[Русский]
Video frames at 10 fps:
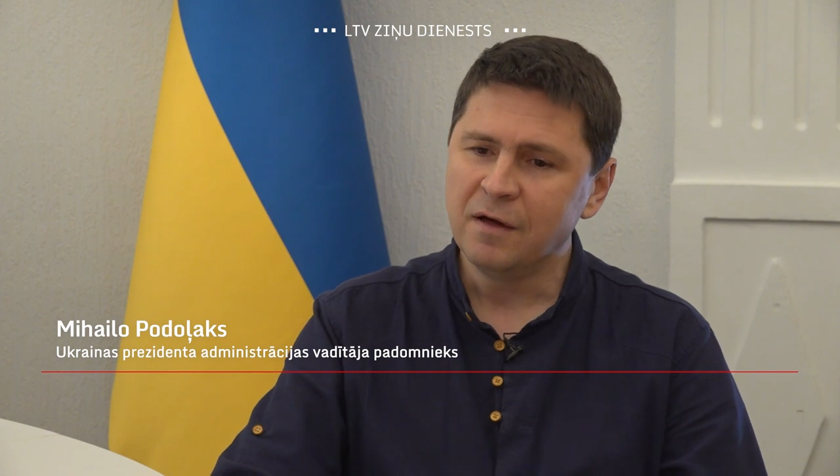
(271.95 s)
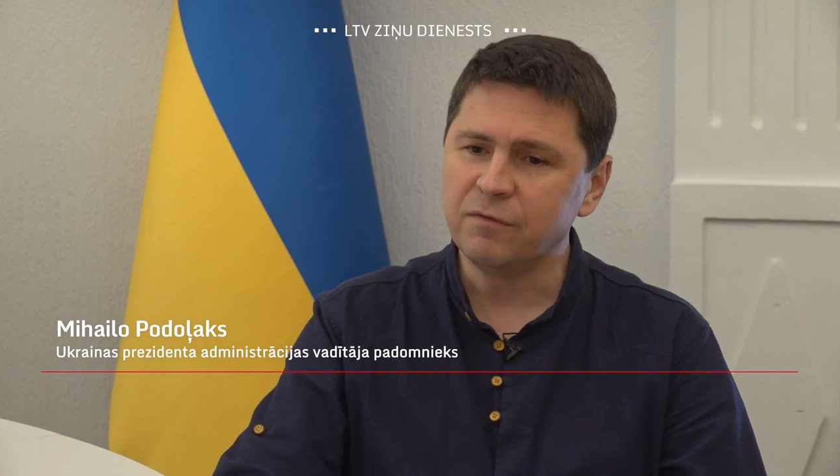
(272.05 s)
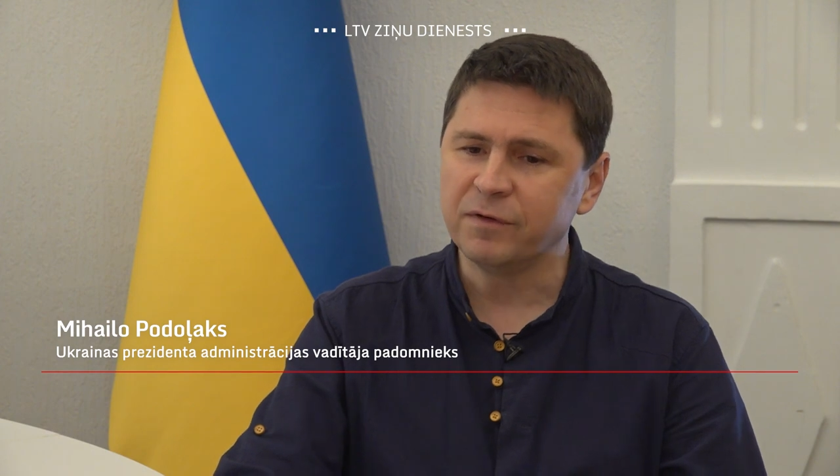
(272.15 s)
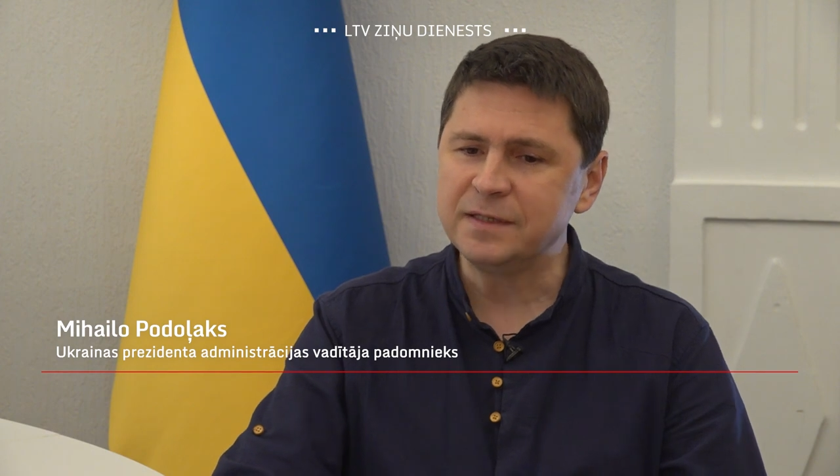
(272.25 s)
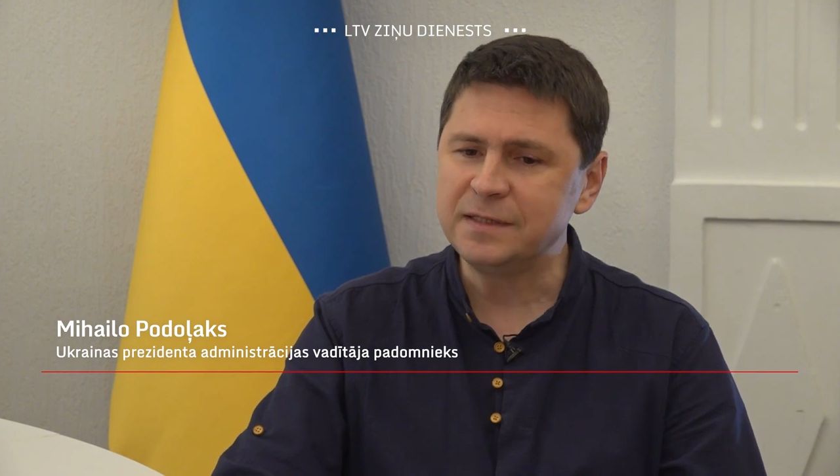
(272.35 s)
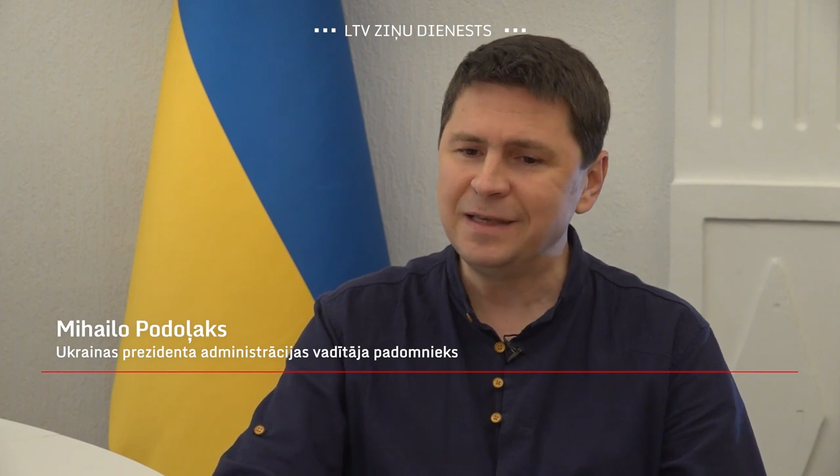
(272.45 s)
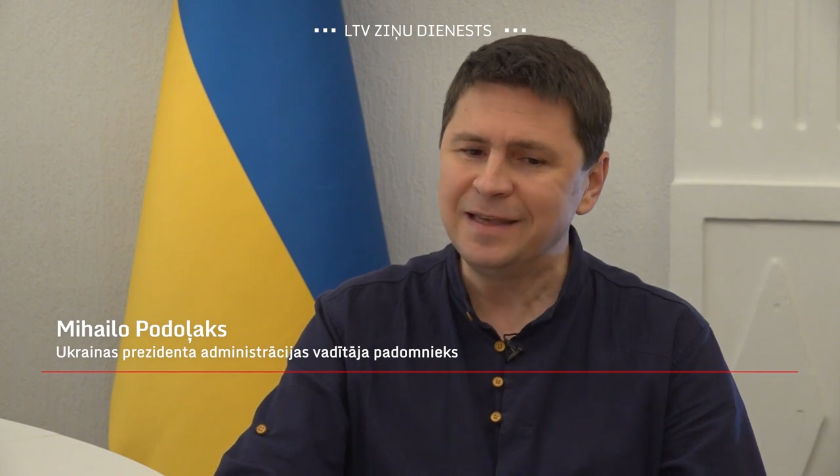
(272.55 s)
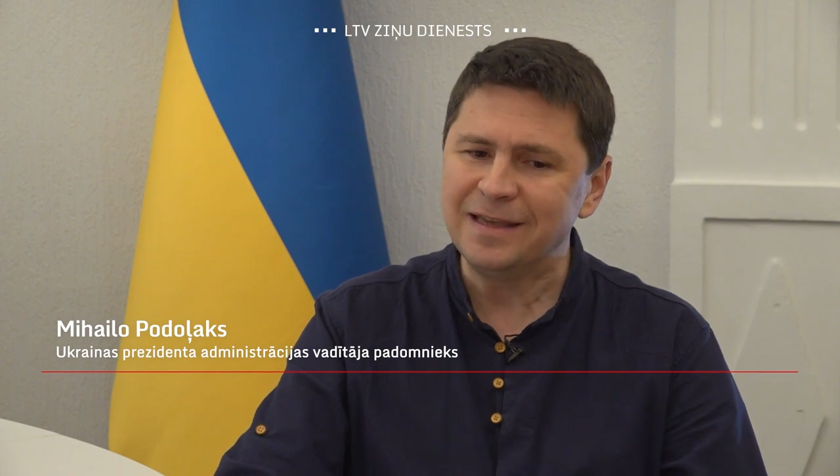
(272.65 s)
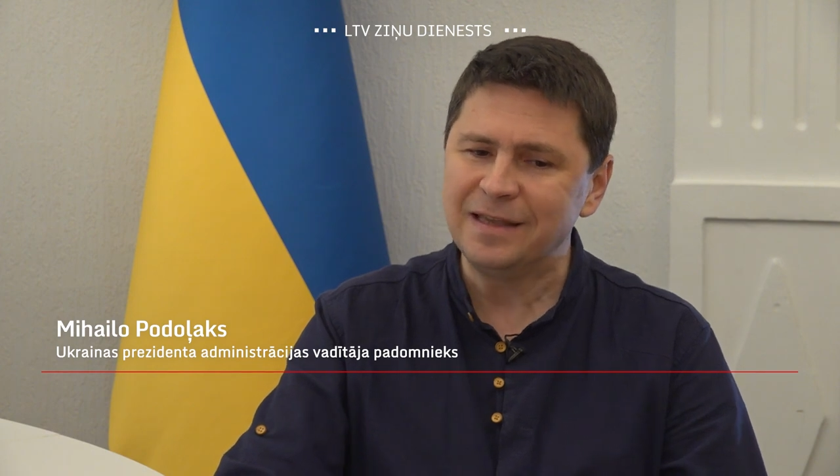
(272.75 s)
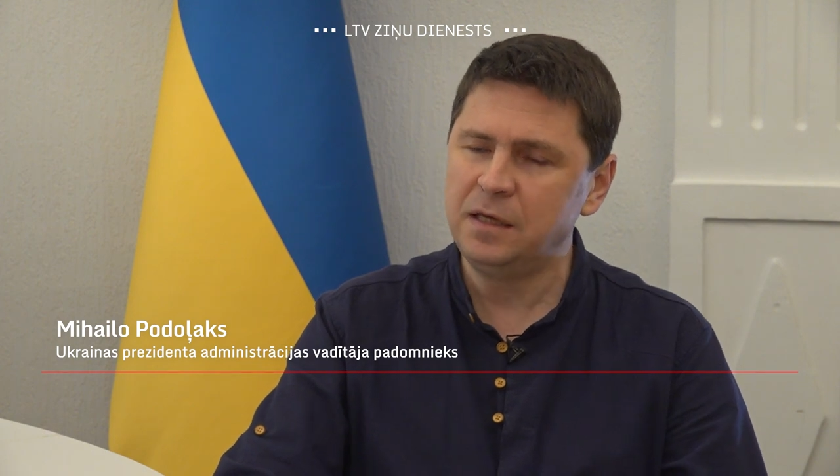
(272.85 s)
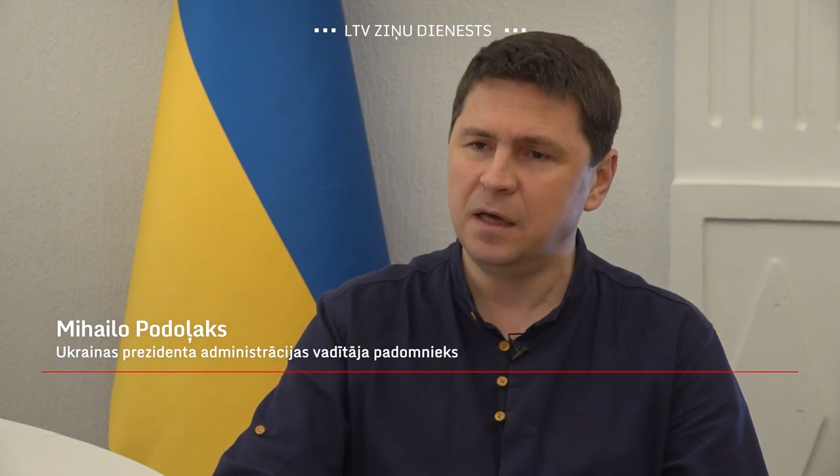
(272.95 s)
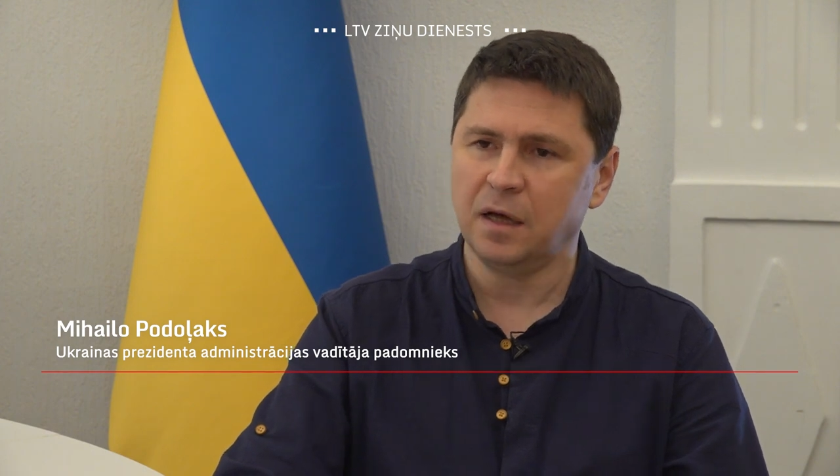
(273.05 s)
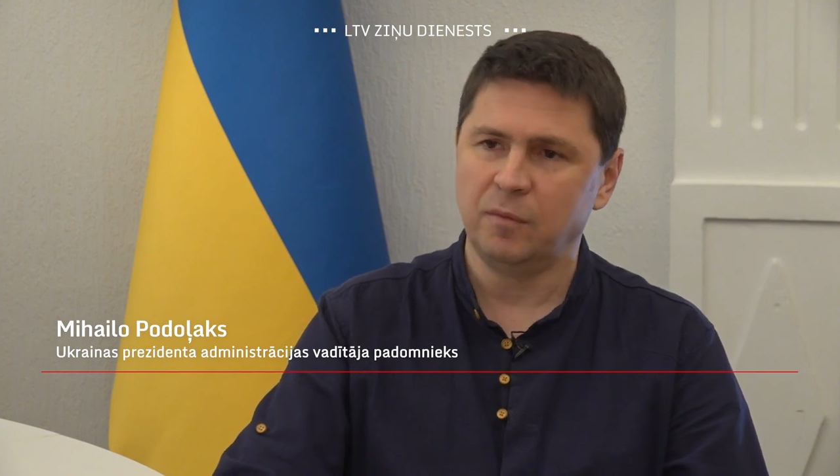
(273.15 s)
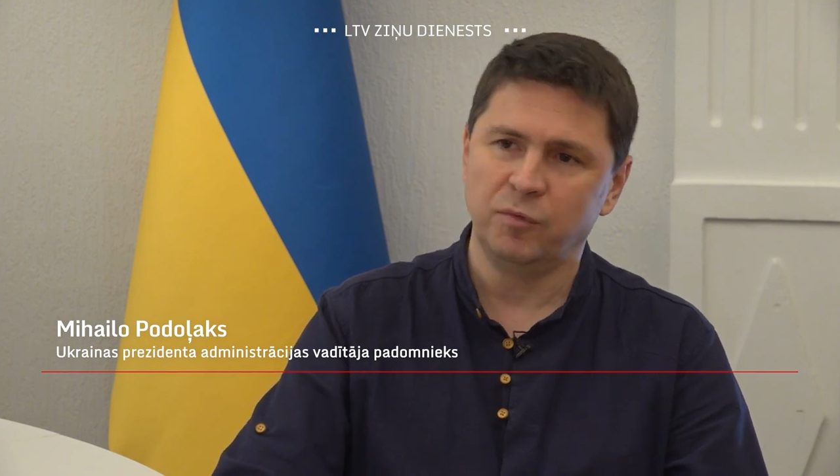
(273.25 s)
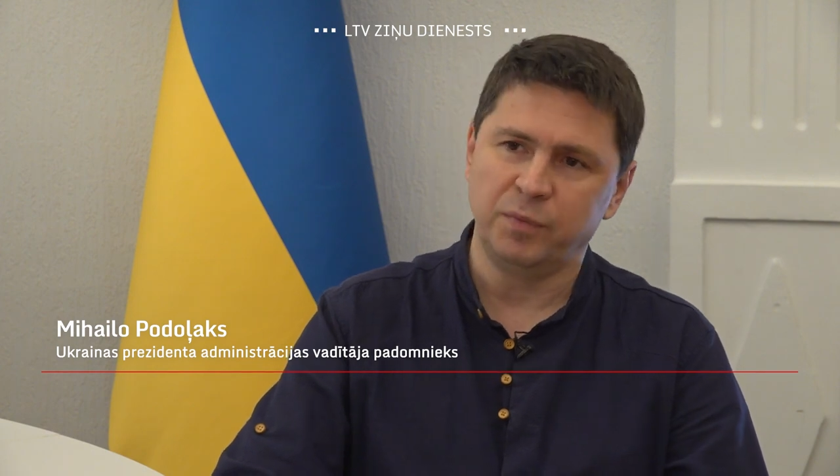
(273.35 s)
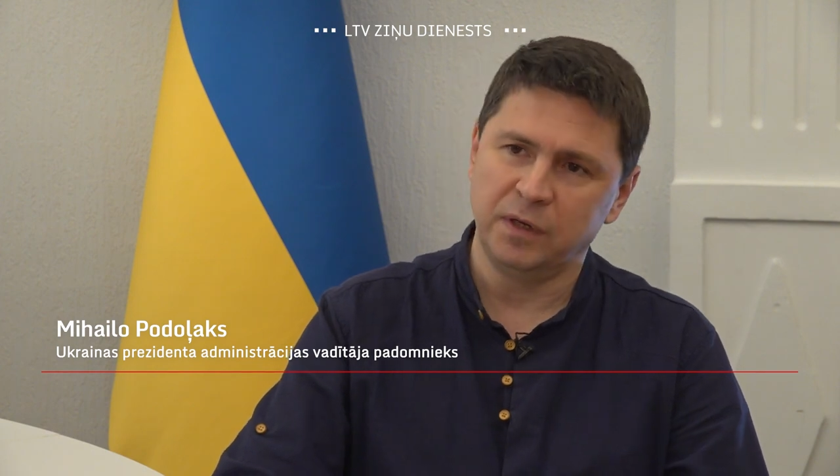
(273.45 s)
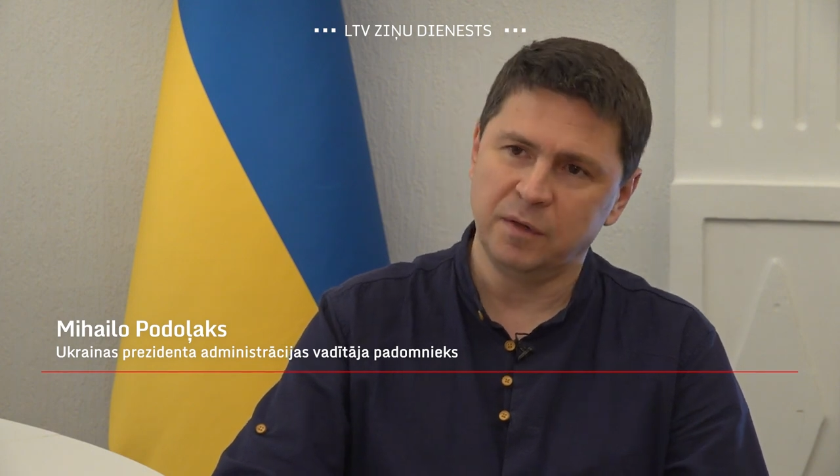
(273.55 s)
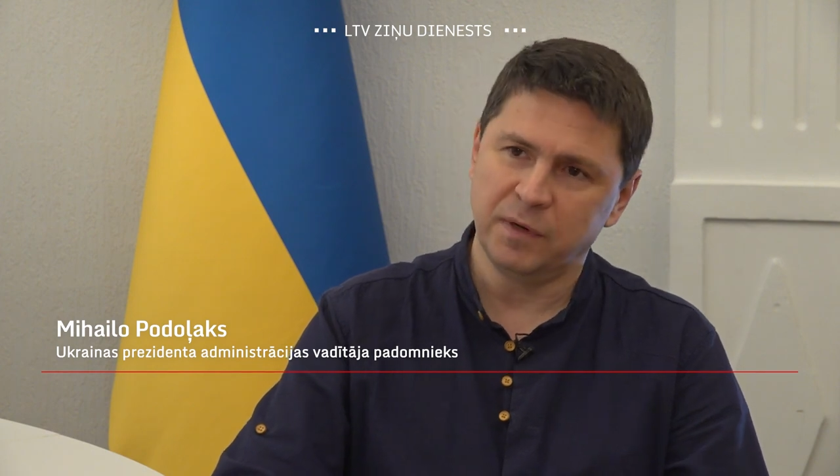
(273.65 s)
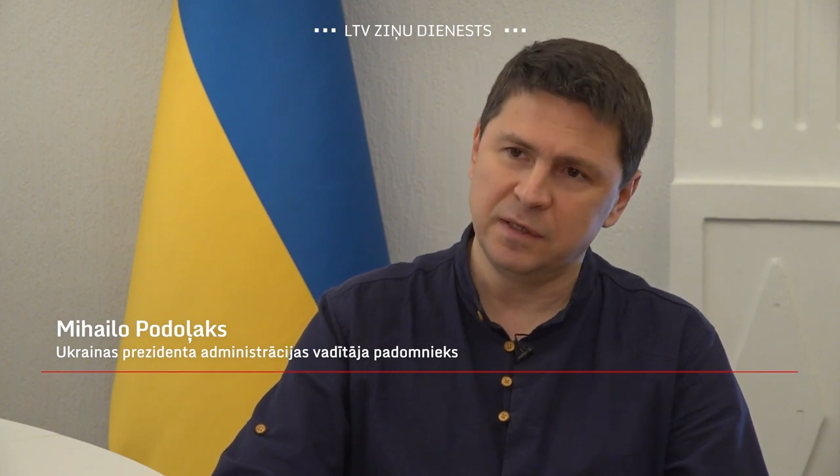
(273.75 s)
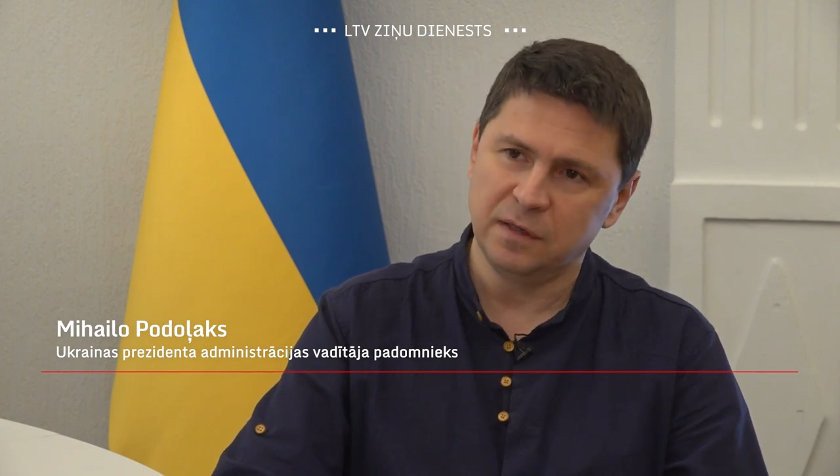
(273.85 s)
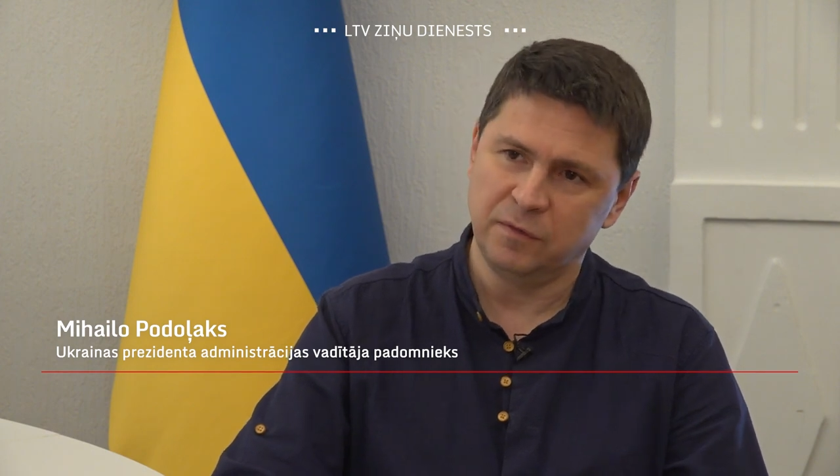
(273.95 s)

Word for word: В России некому принимать